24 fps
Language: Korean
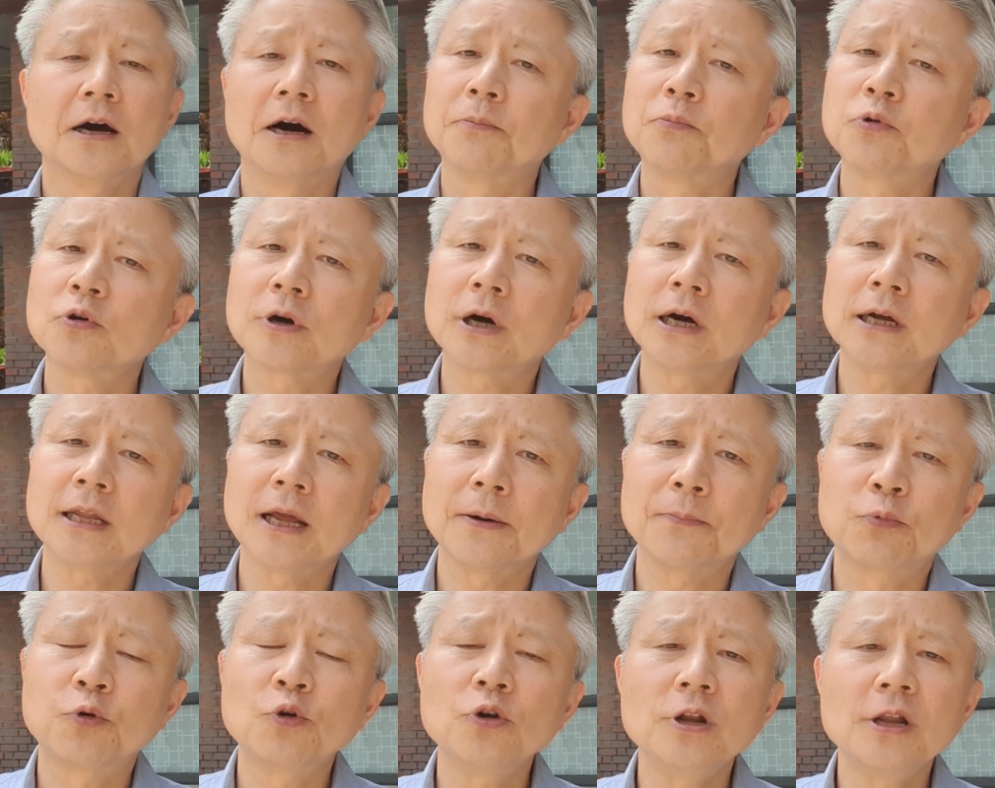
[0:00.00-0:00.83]
북한의
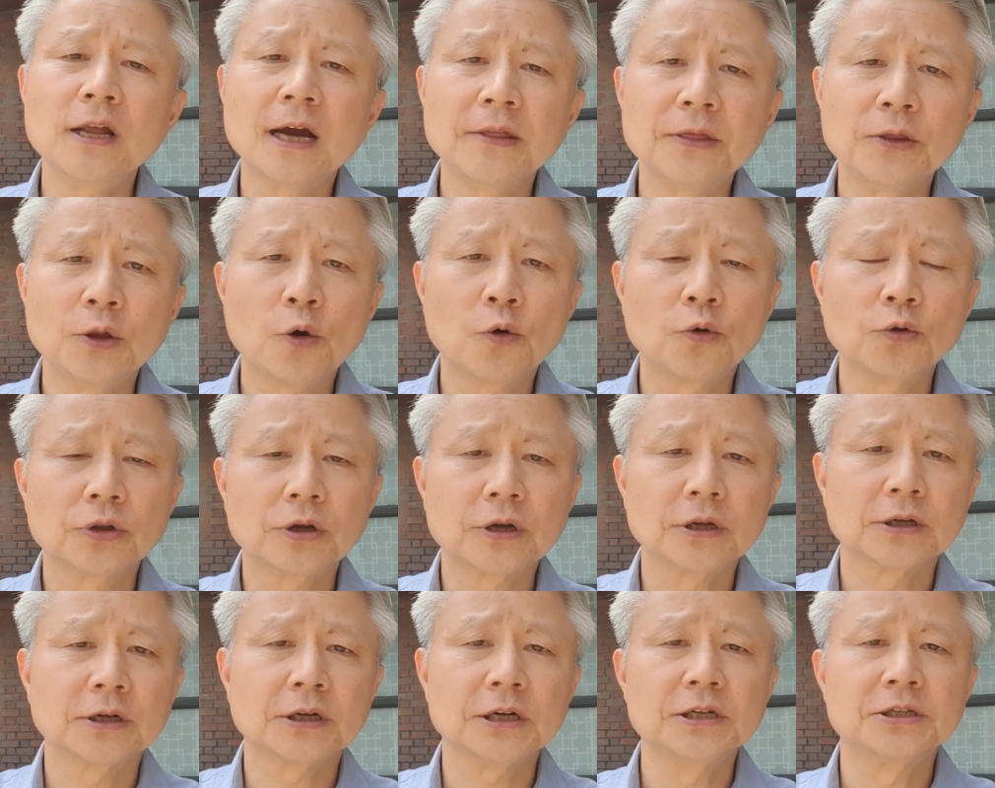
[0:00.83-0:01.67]
불리한
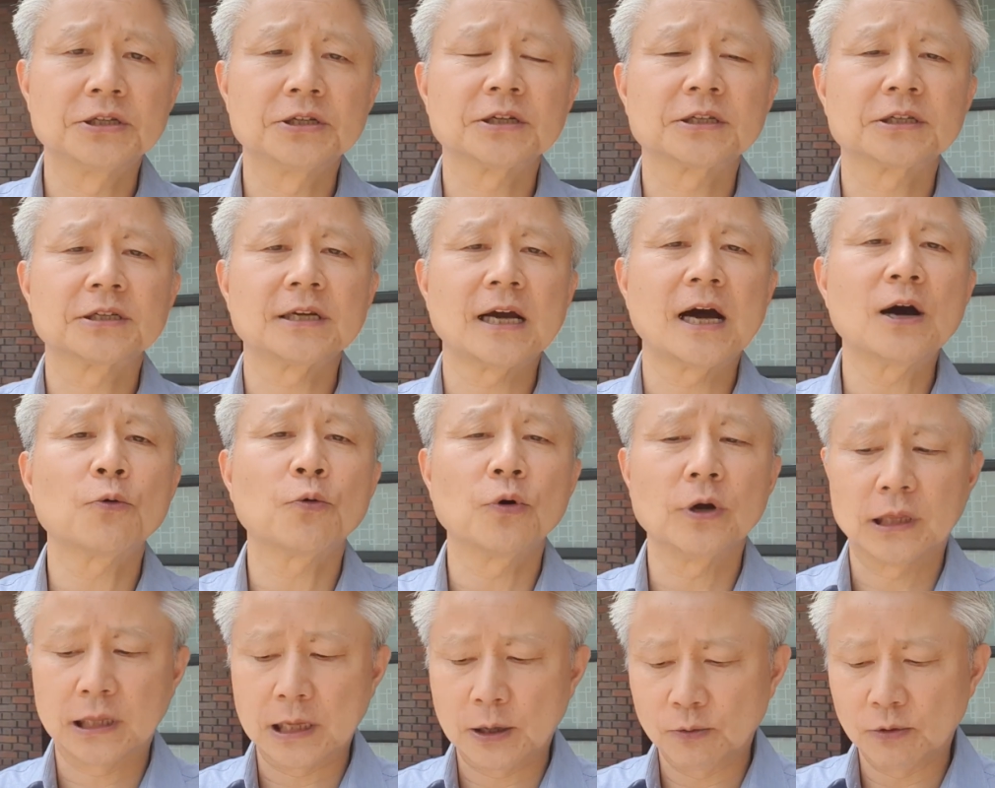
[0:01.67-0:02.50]
내용들은 거의 적지
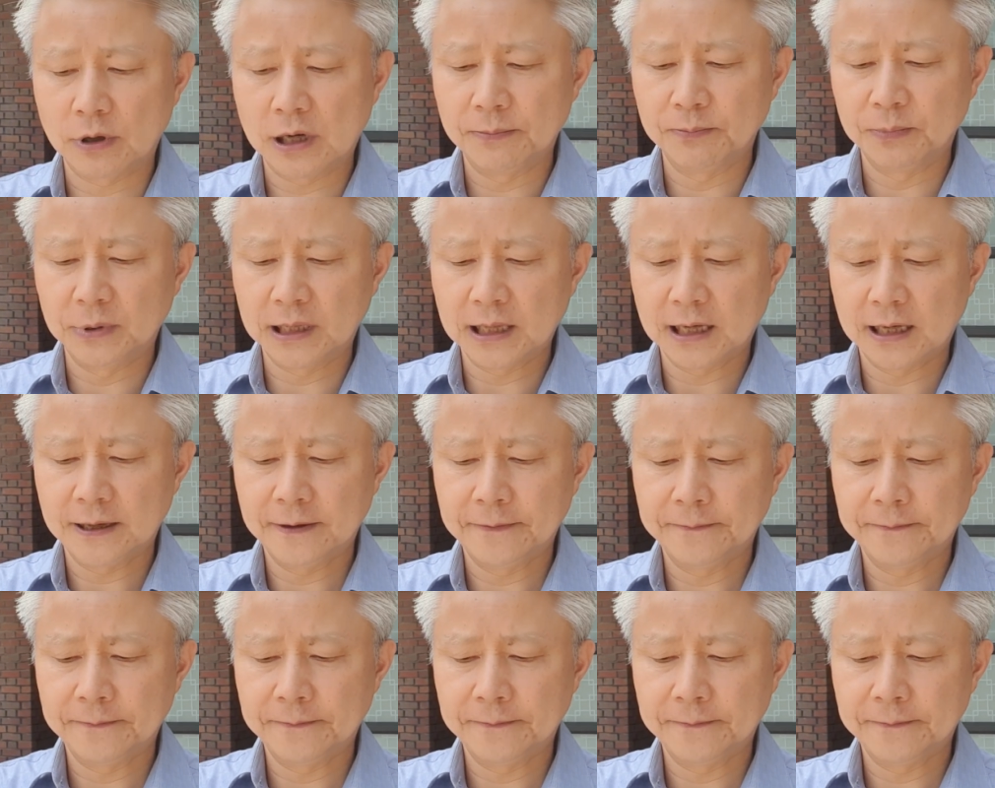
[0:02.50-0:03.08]
않고 있다고 합니다.